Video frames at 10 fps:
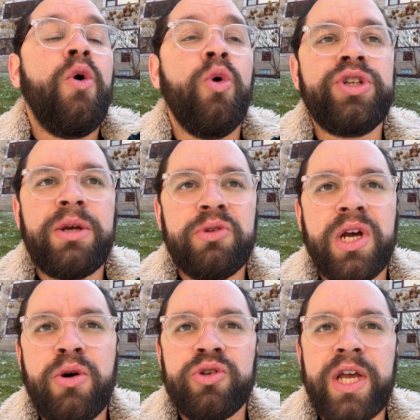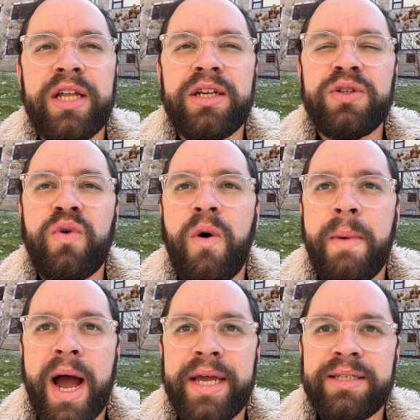O James Gunn consegue
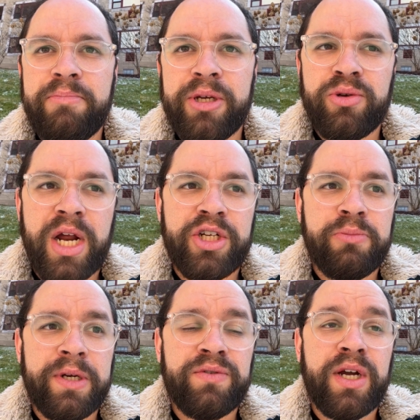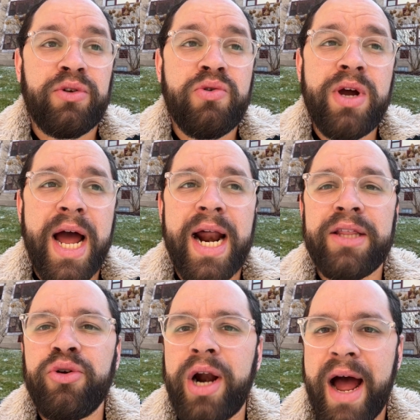transformar esse personagem pacificador em um cara
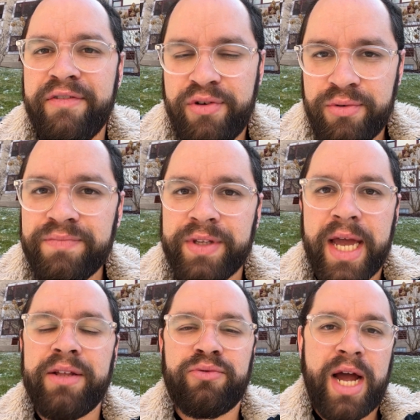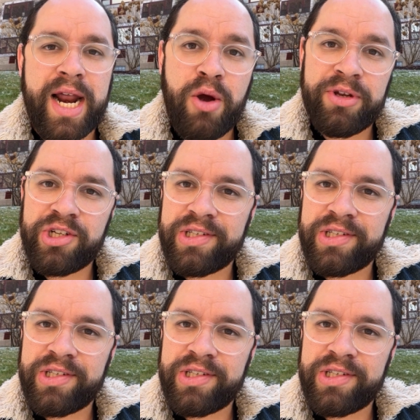adorável, né, um cara realmente